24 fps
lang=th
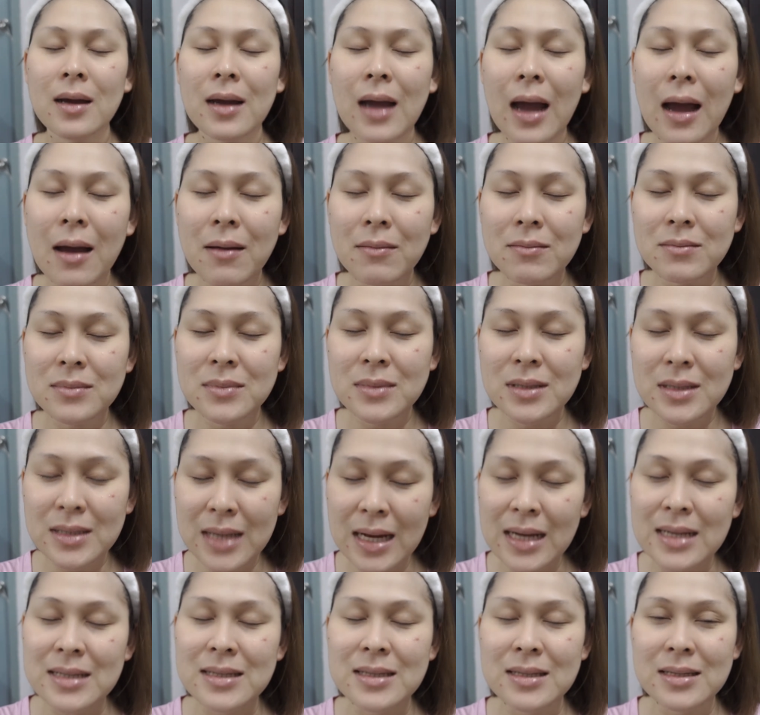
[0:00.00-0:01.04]
กำ
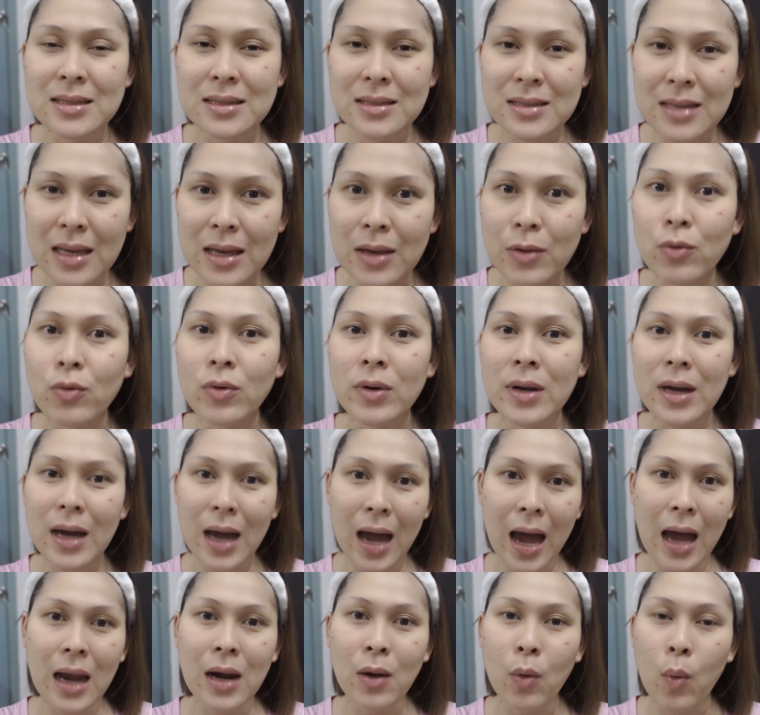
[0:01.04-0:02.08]
จัดสิวนะ
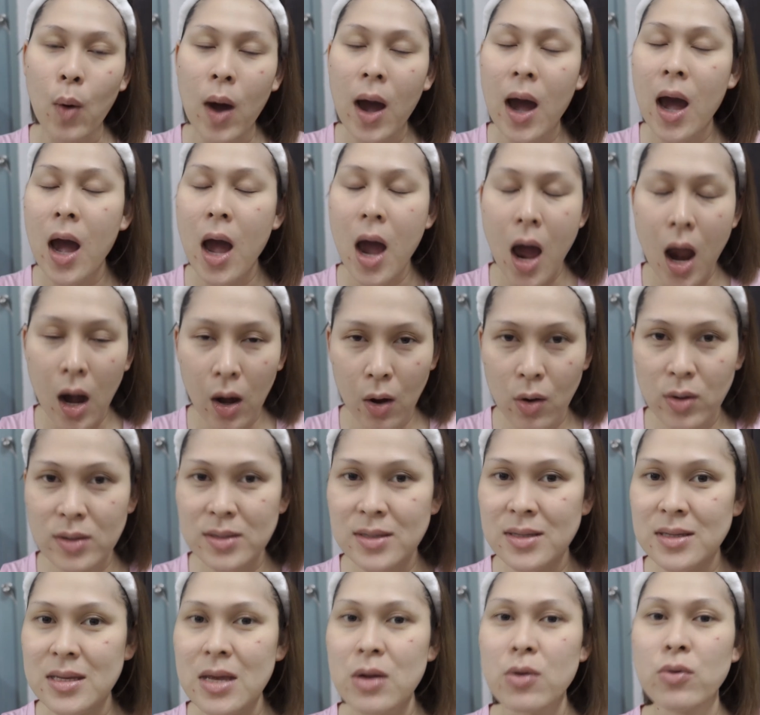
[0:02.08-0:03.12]
คะ หรือว่าลด
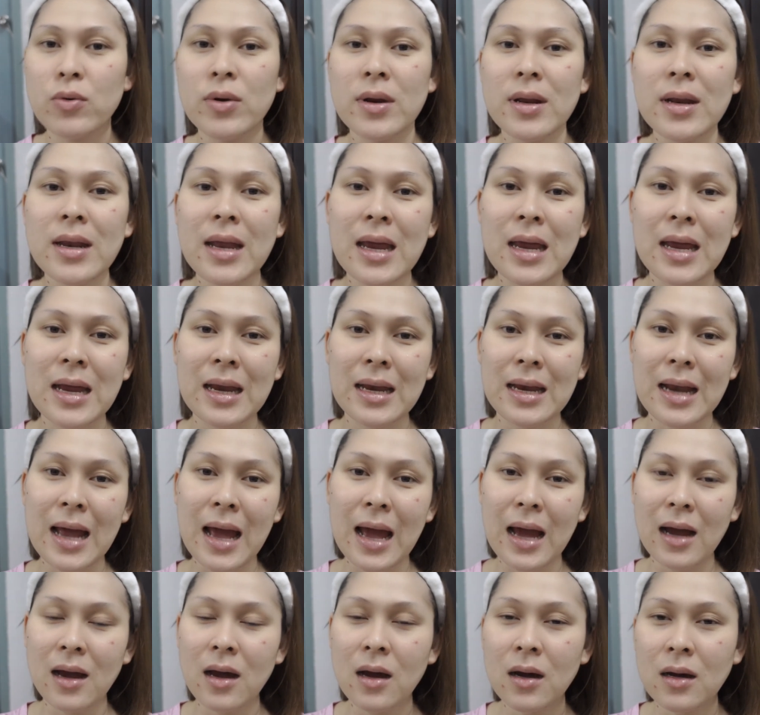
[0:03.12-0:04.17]
สิวนั่นเอง
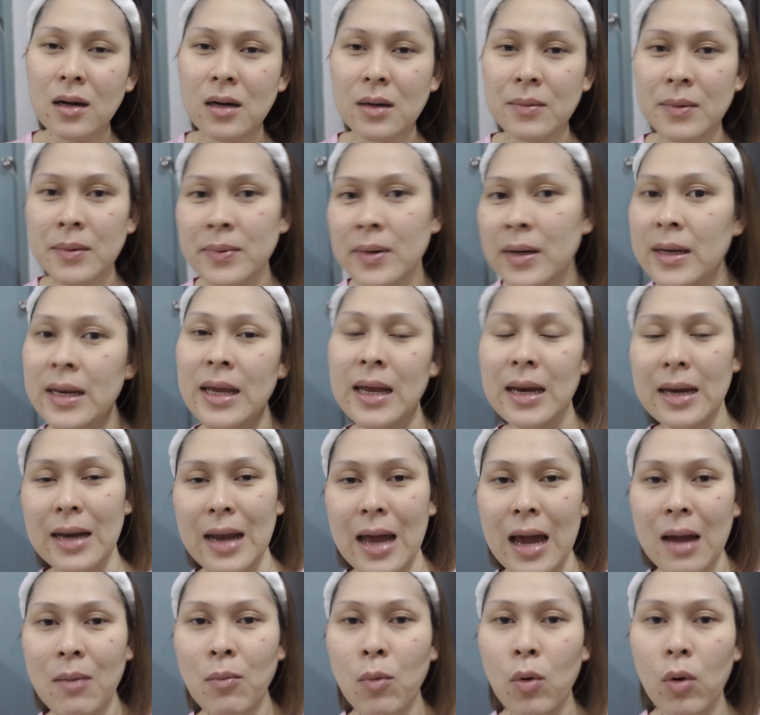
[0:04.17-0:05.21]
นะ ก็คือเพื่อนๆเห็นห
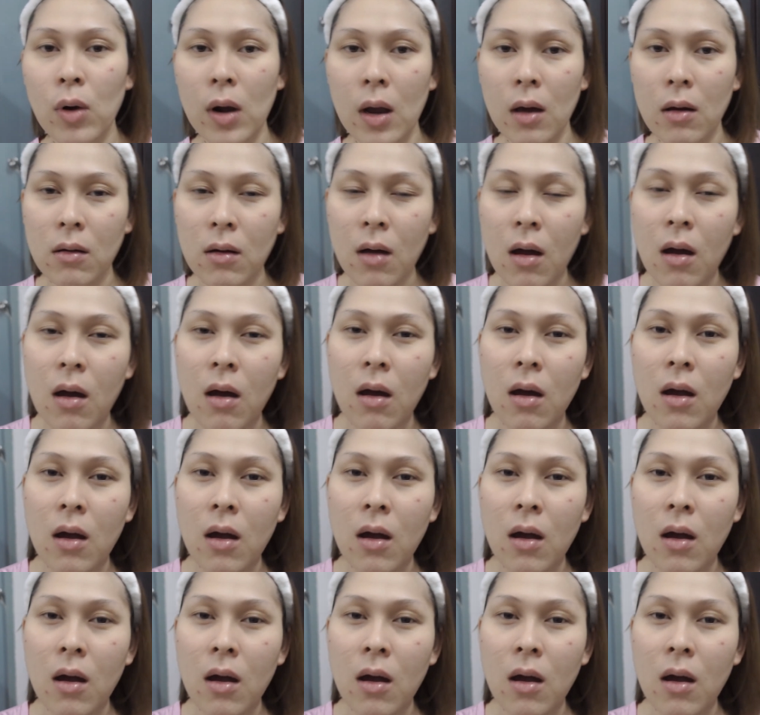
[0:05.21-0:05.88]
น้าหมูแล้วก็